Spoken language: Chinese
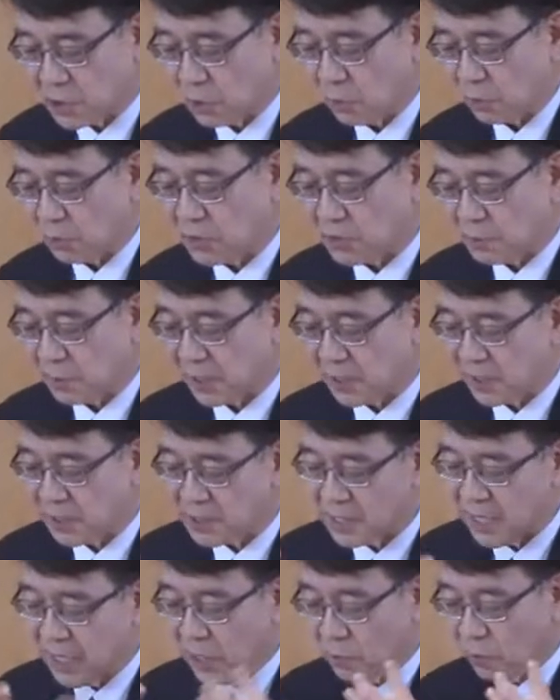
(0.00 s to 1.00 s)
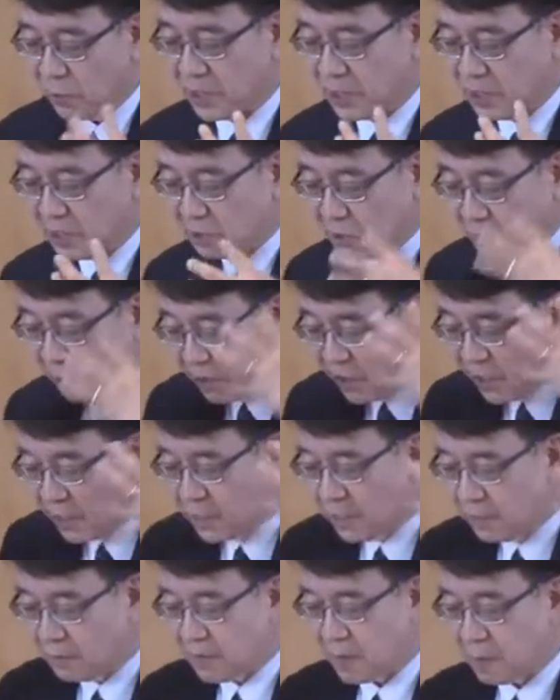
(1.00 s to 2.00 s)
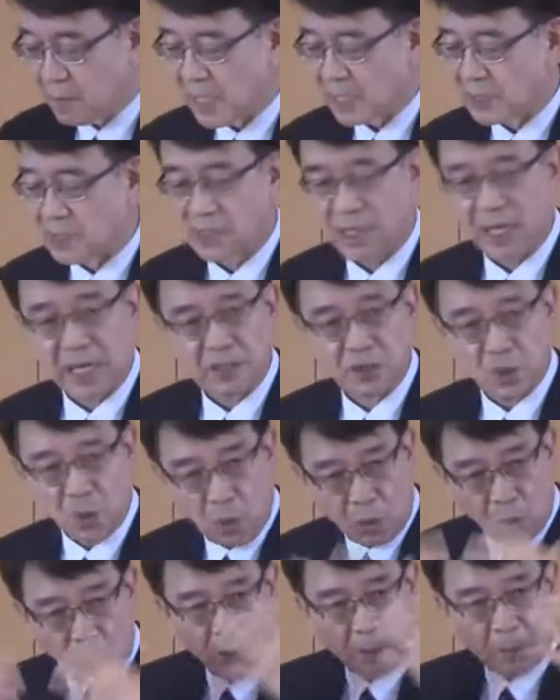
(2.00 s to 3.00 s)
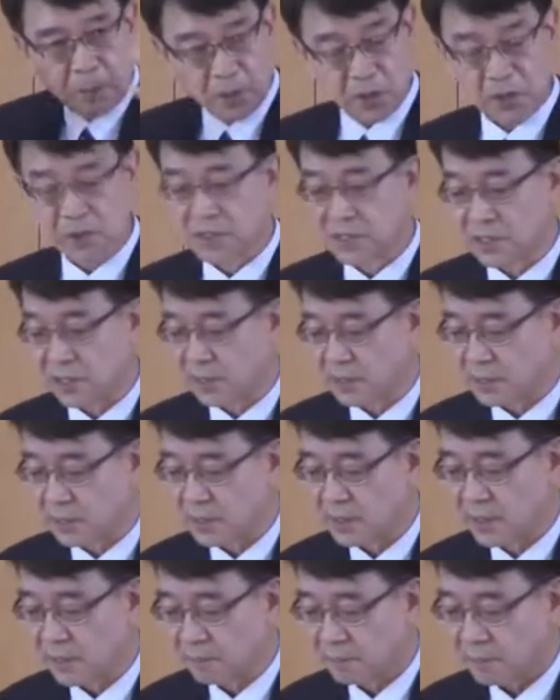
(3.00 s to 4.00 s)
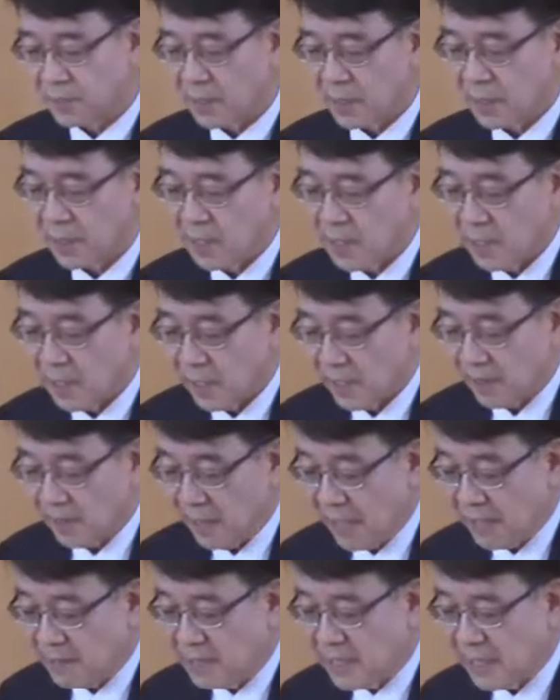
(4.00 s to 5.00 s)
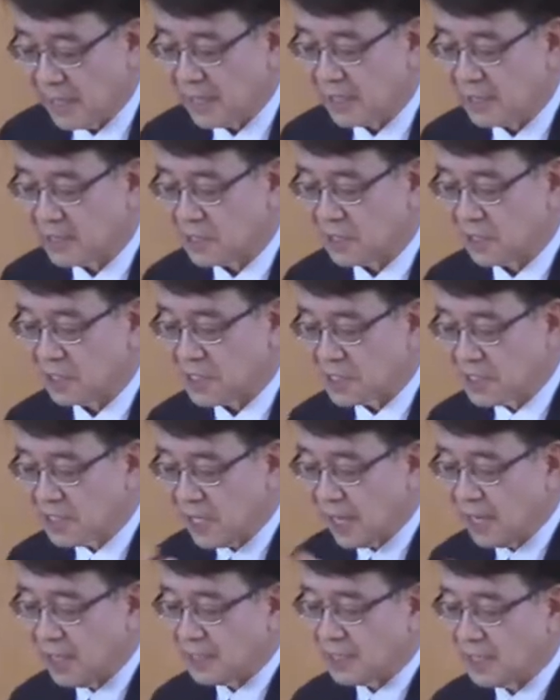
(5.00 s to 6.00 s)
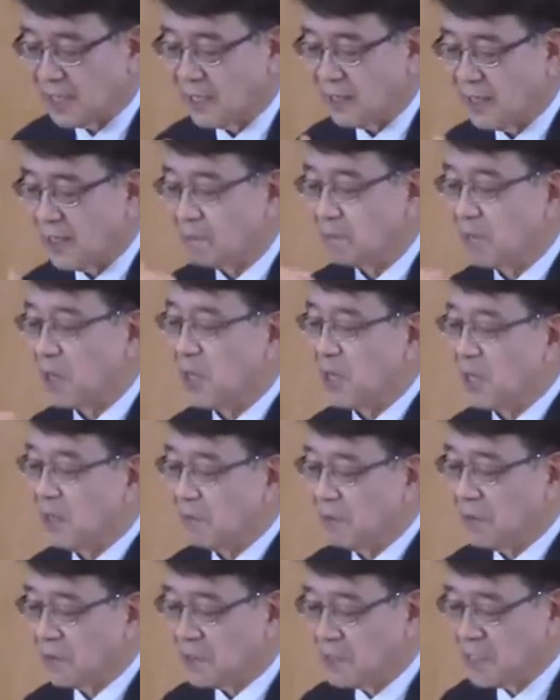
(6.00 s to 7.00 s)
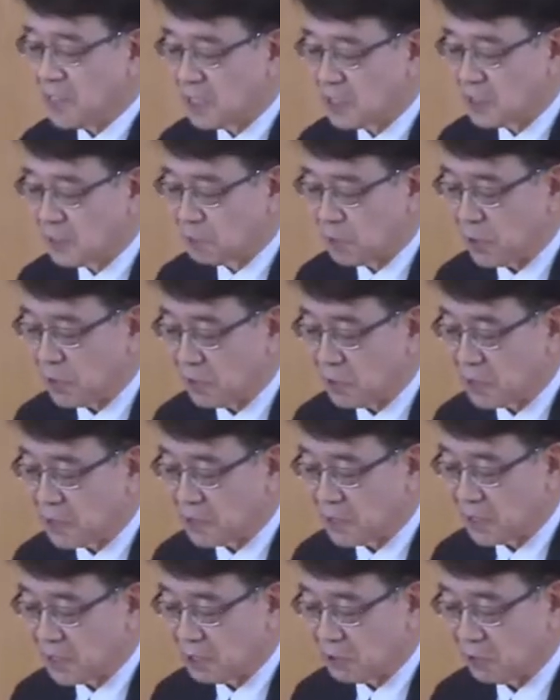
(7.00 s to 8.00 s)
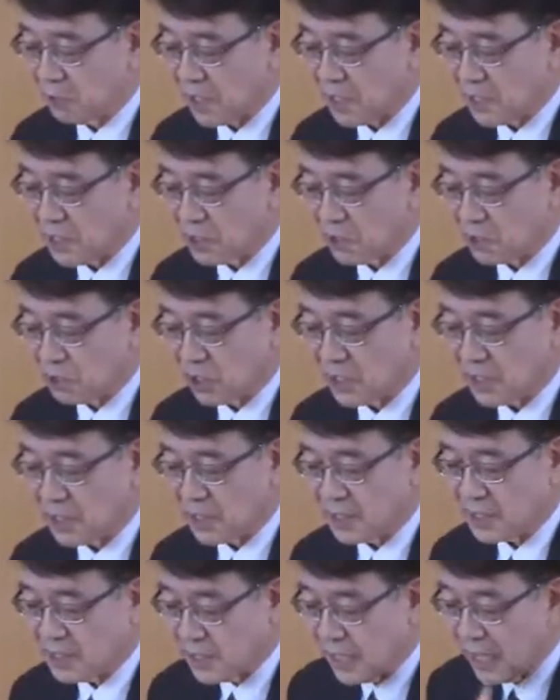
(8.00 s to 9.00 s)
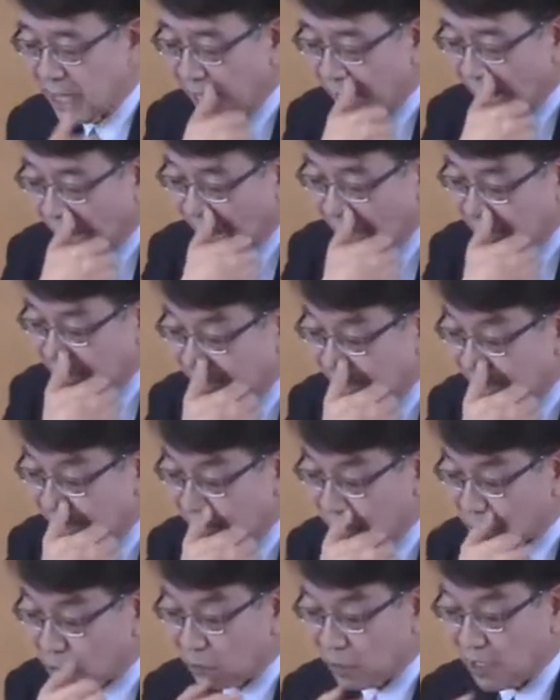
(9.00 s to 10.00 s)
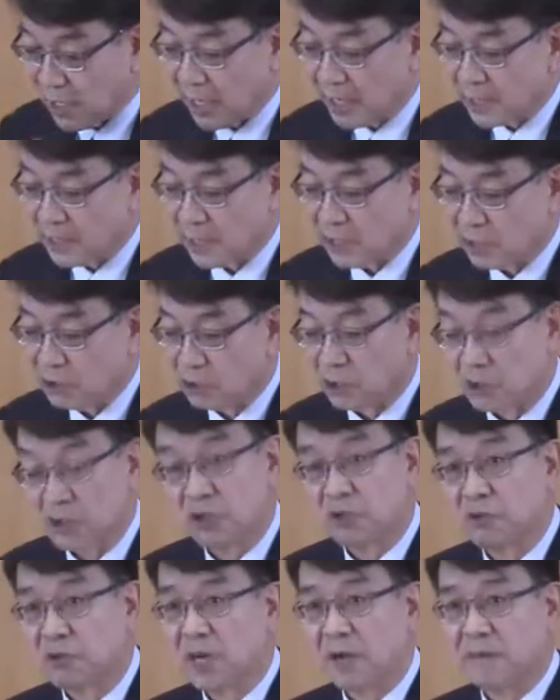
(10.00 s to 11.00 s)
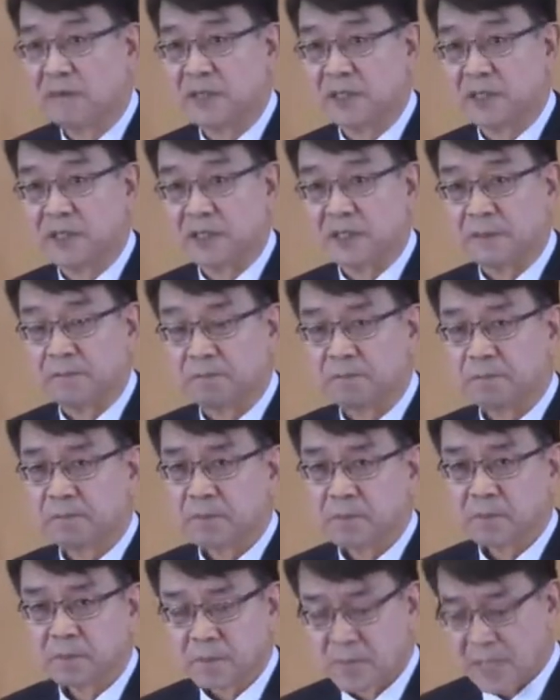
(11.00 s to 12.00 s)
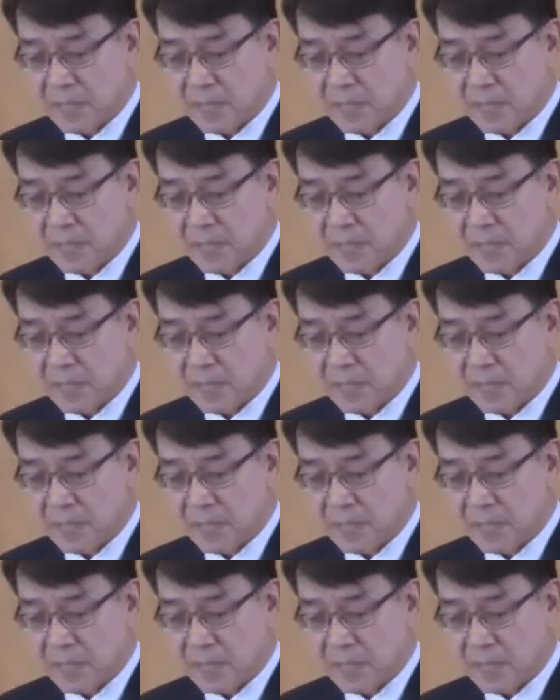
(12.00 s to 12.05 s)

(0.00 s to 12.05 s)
律法写在他们心里的时候，我们不能将他们的身体与他们的灵魂分开，因为我们需要将他们视为一个完整的人。然后就在信徒，